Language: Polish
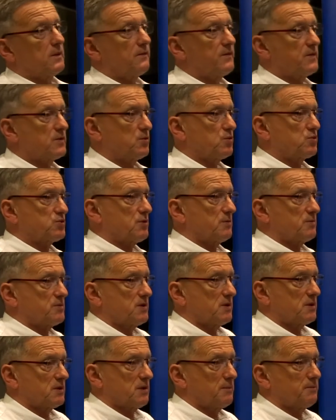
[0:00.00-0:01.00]
wydłużą
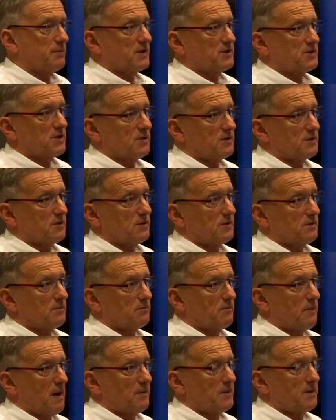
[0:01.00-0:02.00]
się, tym bardziej y,
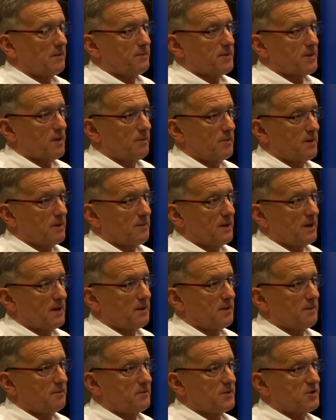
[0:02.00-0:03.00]
mamy problem,
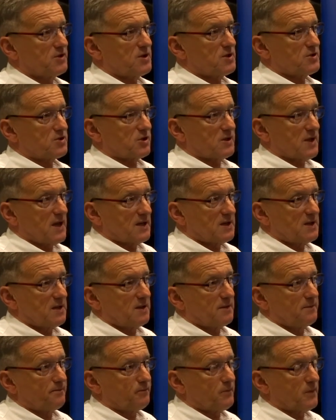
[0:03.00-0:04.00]
ale myślę, że te tak
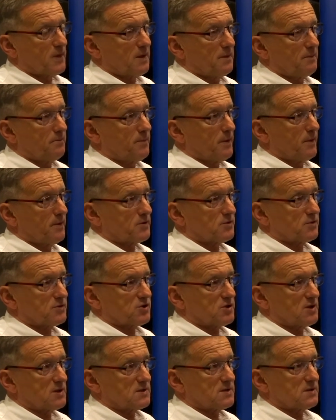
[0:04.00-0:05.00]
i mm,
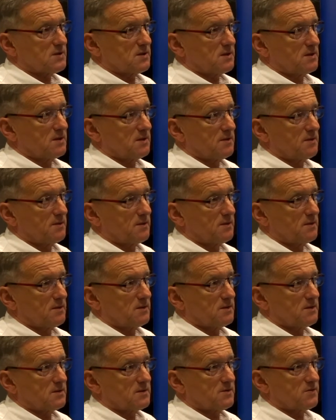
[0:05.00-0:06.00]
podczas y,
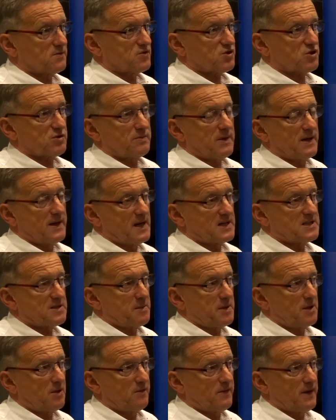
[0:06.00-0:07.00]
wstrzymania
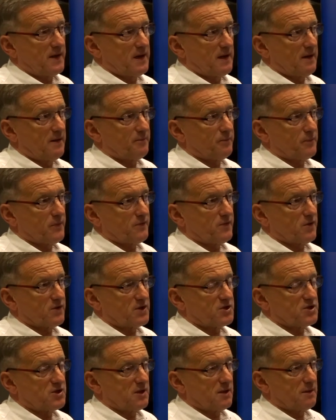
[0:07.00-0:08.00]
egzaminowania w
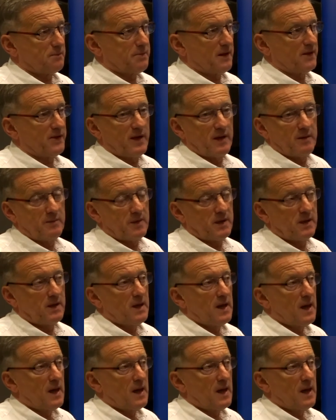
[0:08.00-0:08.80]
okresie pandemii